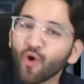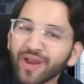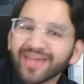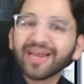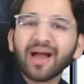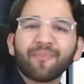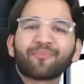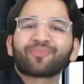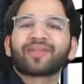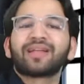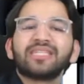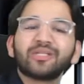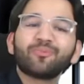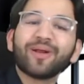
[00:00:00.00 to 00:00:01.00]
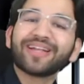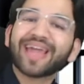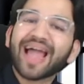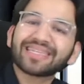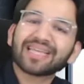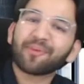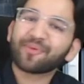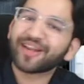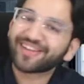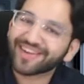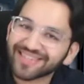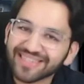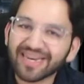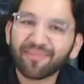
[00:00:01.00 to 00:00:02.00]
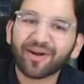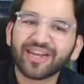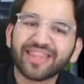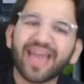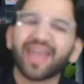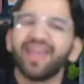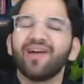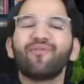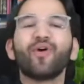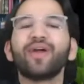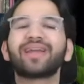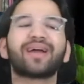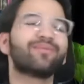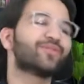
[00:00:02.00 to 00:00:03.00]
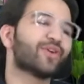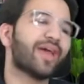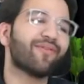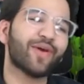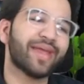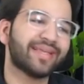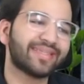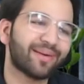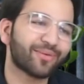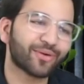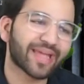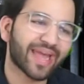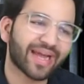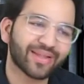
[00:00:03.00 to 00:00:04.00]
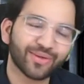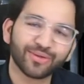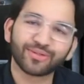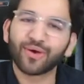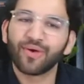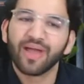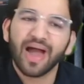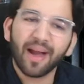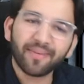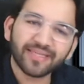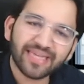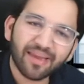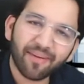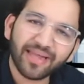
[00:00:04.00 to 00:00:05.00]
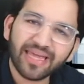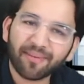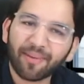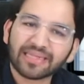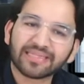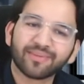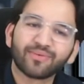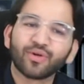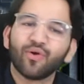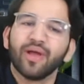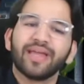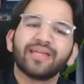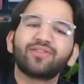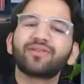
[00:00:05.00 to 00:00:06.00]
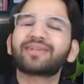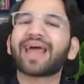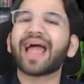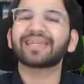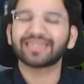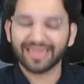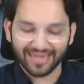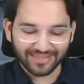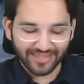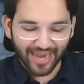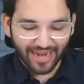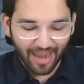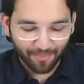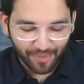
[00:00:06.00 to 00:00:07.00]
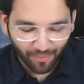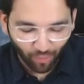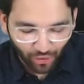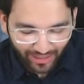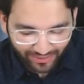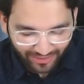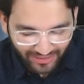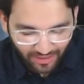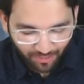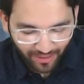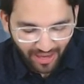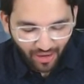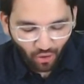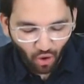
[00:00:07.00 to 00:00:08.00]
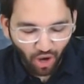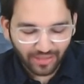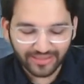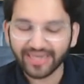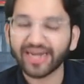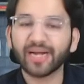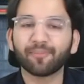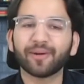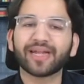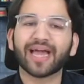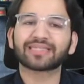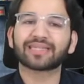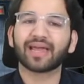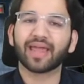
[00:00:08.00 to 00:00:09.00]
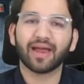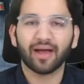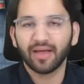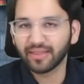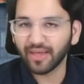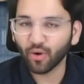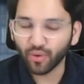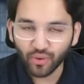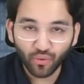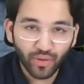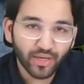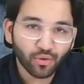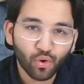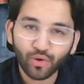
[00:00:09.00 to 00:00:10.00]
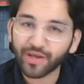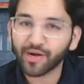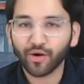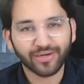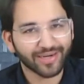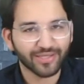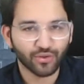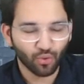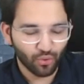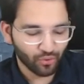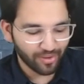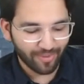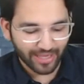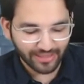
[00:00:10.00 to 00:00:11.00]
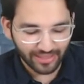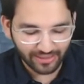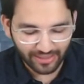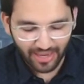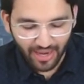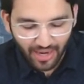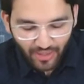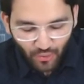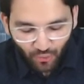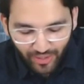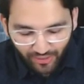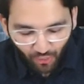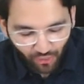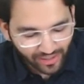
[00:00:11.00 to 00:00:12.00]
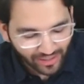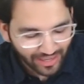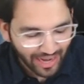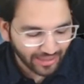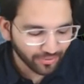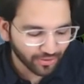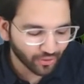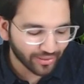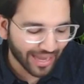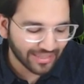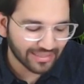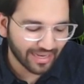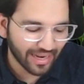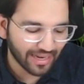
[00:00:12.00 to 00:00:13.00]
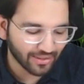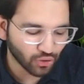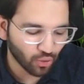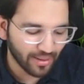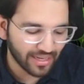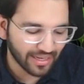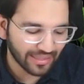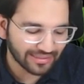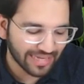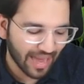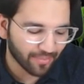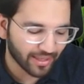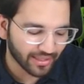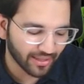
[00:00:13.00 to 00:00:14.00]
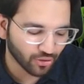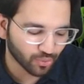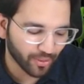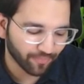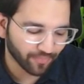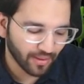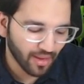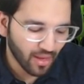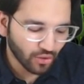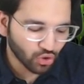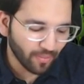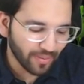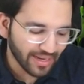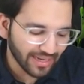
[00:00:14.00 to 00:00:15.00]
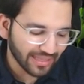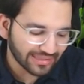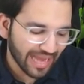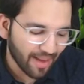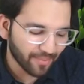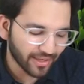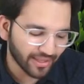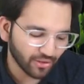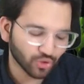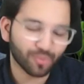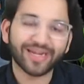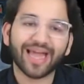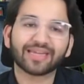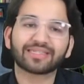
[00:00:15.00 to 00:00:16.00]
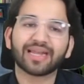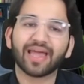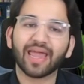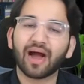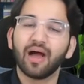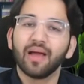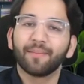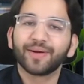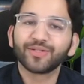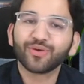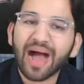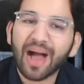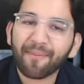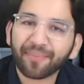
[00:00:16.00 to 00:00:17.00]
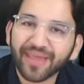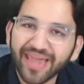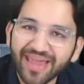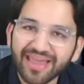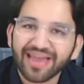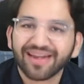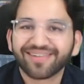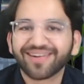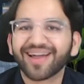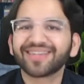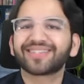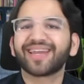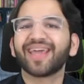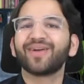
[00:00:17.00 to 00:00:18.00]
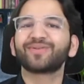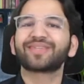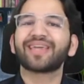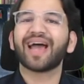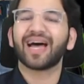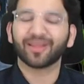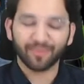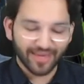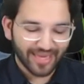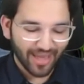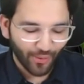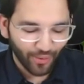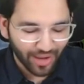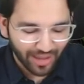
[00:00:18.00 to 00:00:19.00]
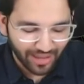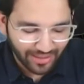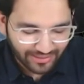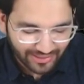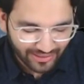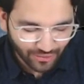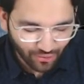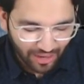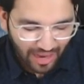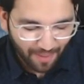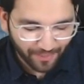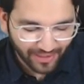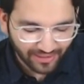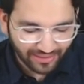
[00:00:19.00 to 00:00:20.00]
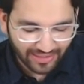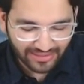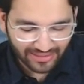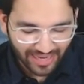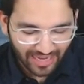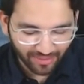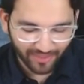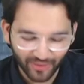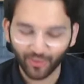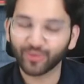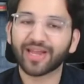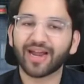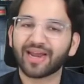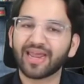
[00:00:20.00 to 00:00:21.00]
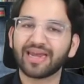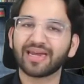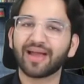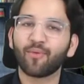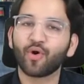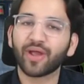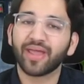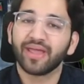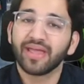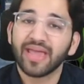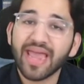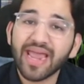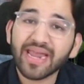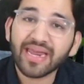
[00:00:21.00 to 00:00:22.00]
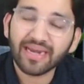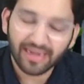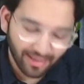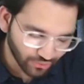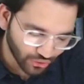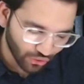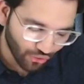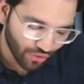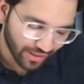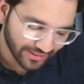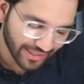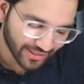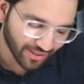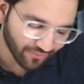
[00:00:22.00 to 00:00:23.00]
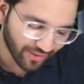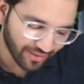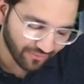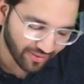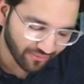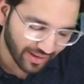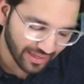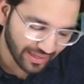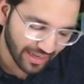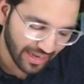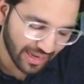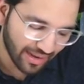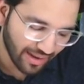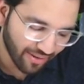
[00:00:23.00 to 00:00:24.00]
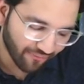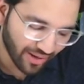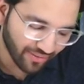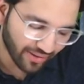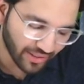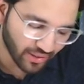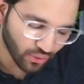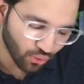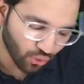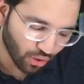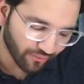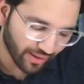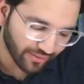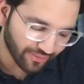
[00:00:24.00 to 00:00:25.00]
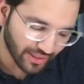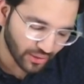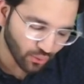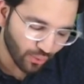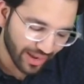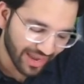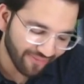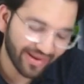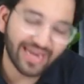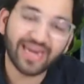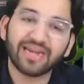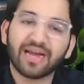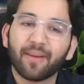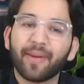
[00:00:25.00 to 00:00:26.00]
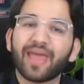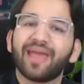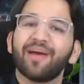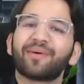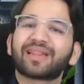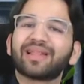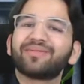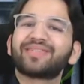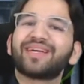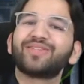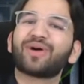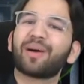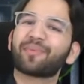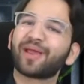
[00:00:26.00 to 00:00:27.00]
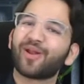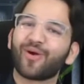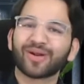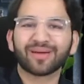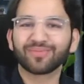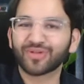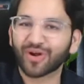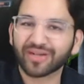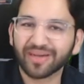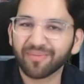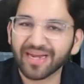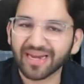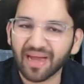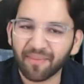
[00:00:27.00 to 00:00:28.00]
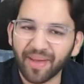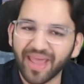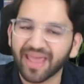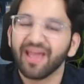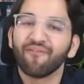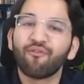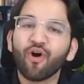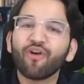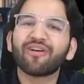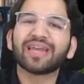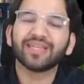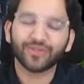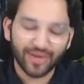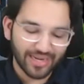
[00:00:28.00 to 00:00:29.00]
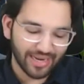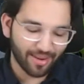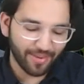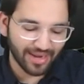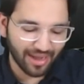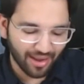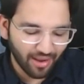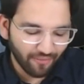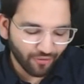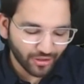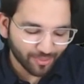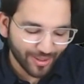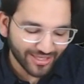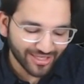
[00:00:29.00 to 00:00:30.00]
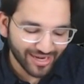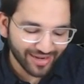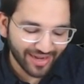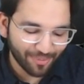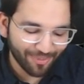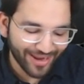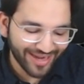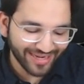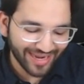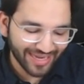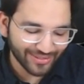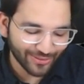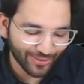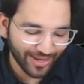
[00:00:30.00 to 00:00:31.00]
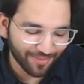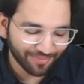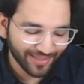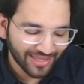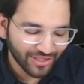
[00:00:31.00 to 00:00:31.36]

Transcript: वो इनकम जिसपे टैक्स आपके ट्रस्ट ने भर दिया है वो इनकम जो है वो एग्जेप्ट हो जाएगा दोस्तों अब इसके बाद एक बात समझो ये जो टैक्स लग जाएगा आपने बोला ट्रस्ट पे कौन से रेट पे टैक्स लगेगा देखो यूनिट होल्डर और ट्रस्ट दोनों की बात करते हैं यूनिट होल्डर के हाथ में तो टैक्स लगेगा जो भी इनका स्लैब रेट है उस पर जो भी इनकी स्लैब रेट है उस पर टैक्स लगेगा पर जो आपके ट्रस्ट है उसके हाथ में क्या होगा सर जो आपके ट्रस्ट के में दो तरह के इनकम होंगे एक इनकम जो सेक्शन वन ए टू और टू ए वाले इनकम है मतलब सर जो आपके लॉन्ग टर्म शॉर्ट टर्म इनकम है वो वाले जो इनकम है ना वो स्पेशल रेट पे ही टैक्स होंगे